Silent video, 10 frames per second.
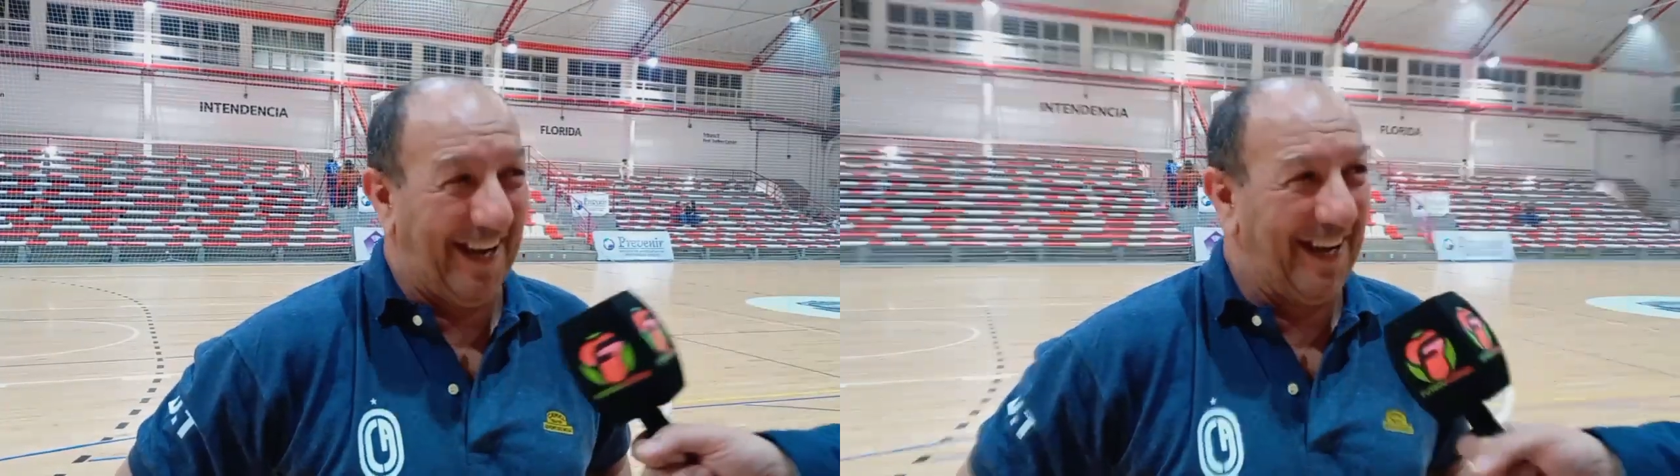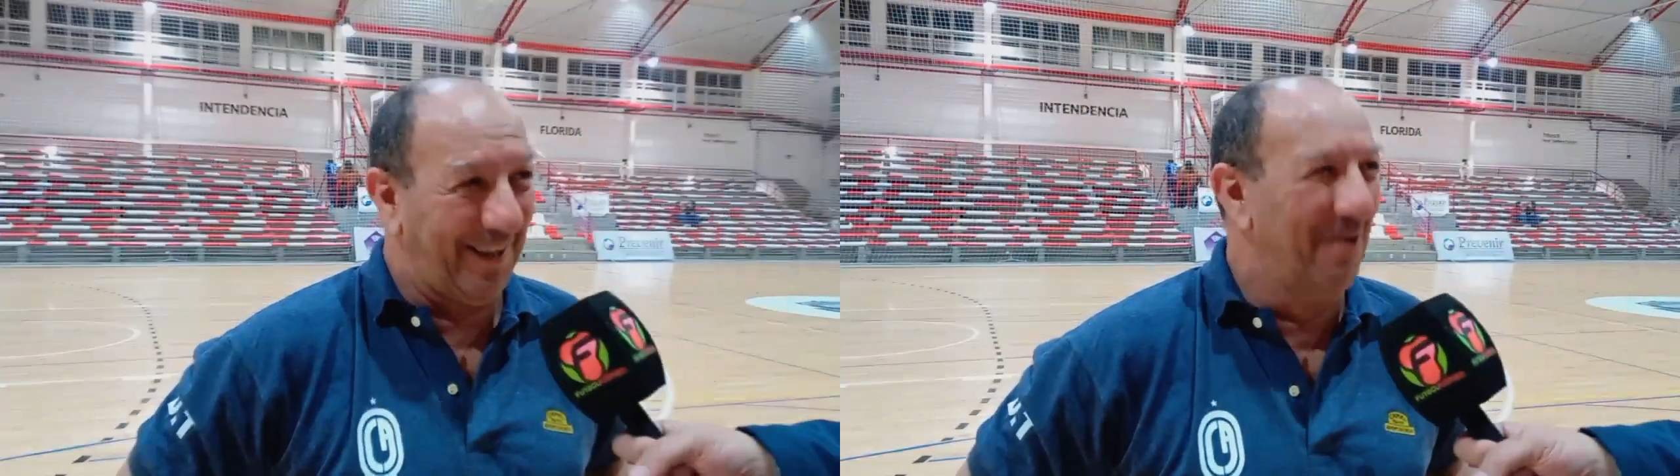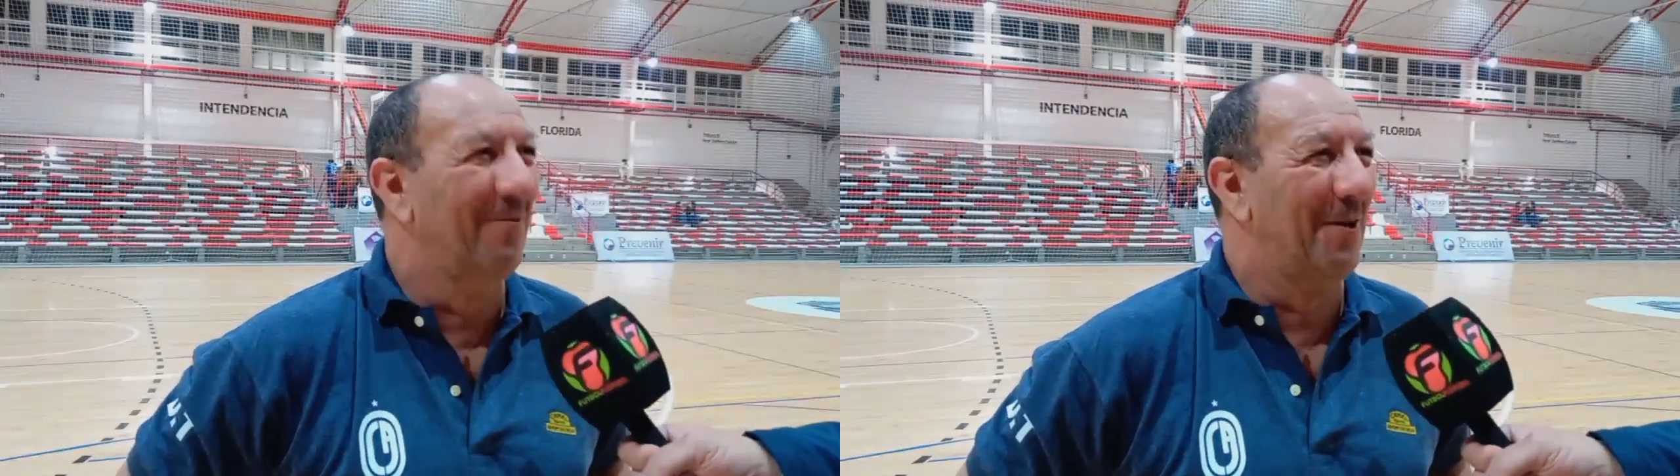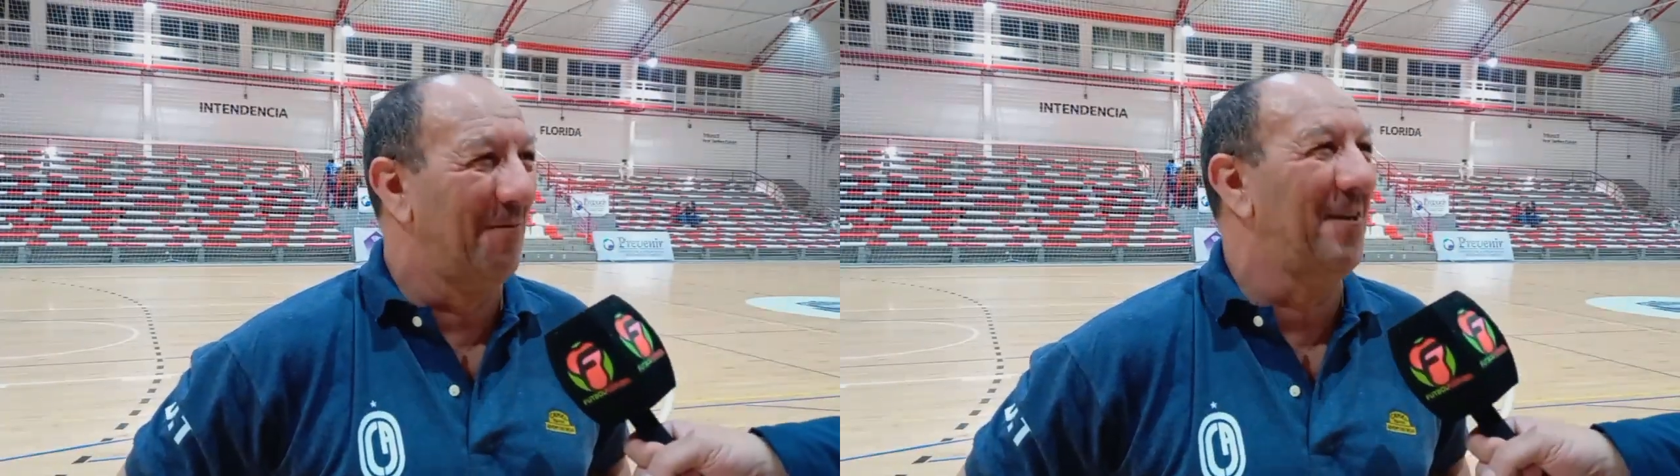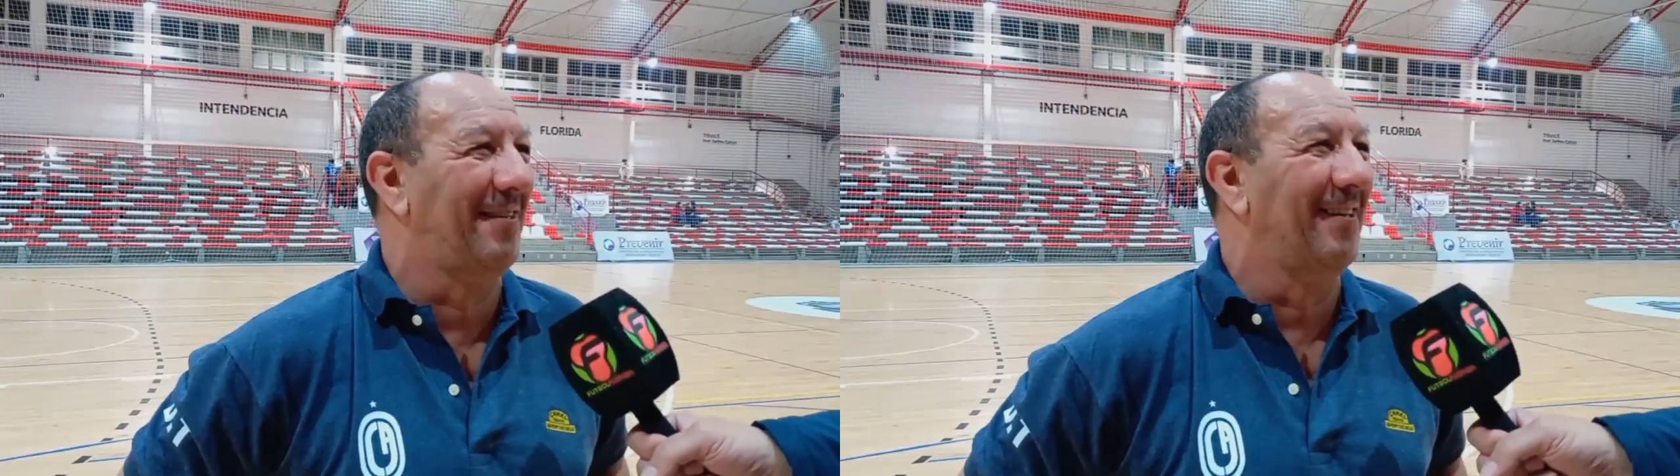Qué triunfo
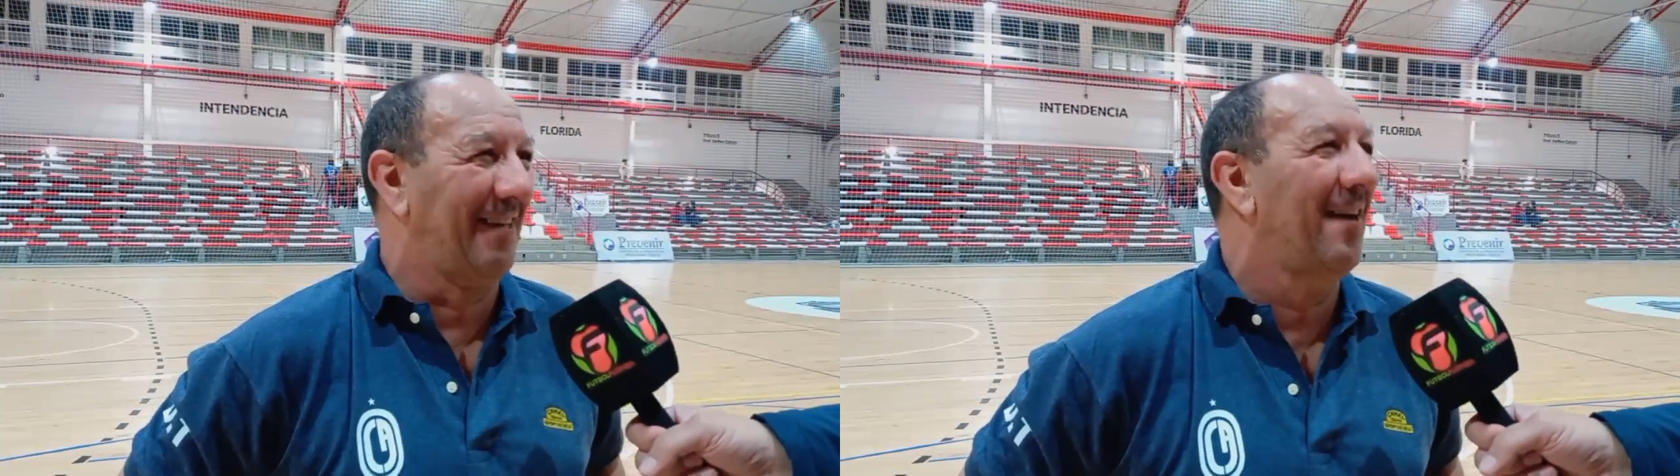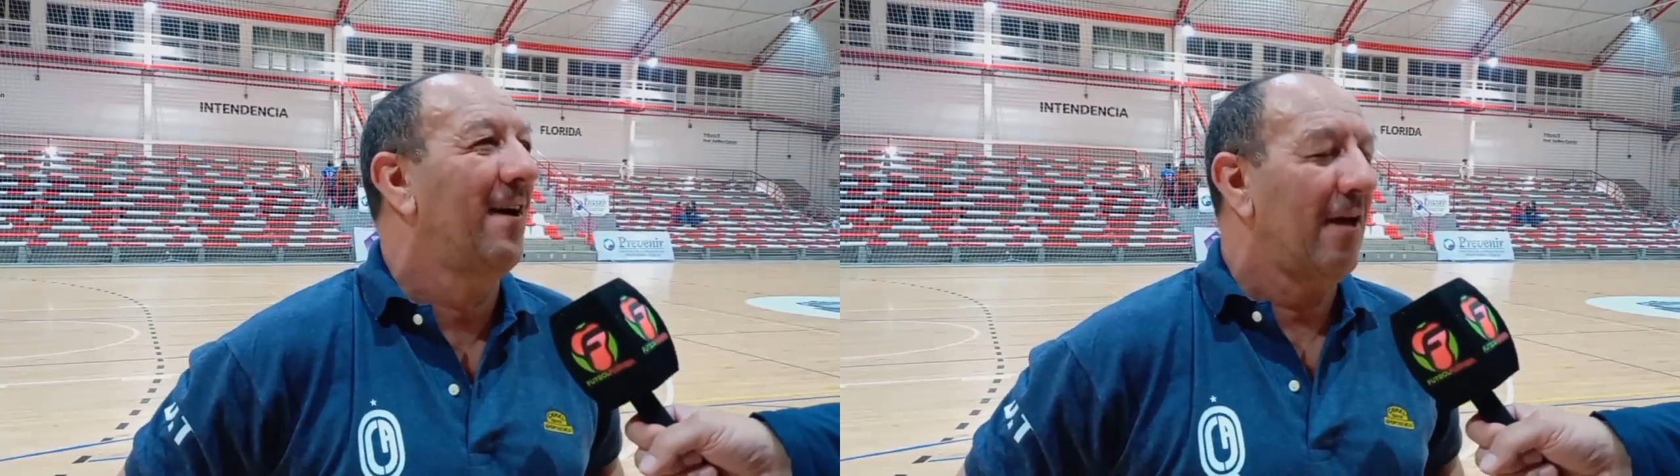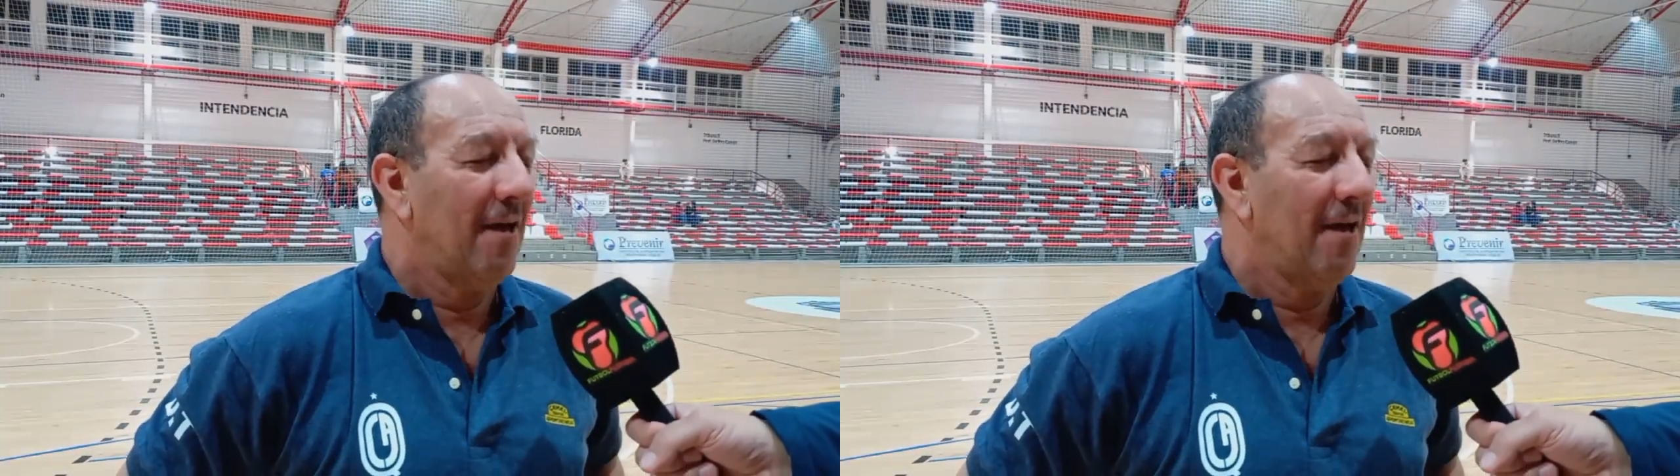difícil, sí.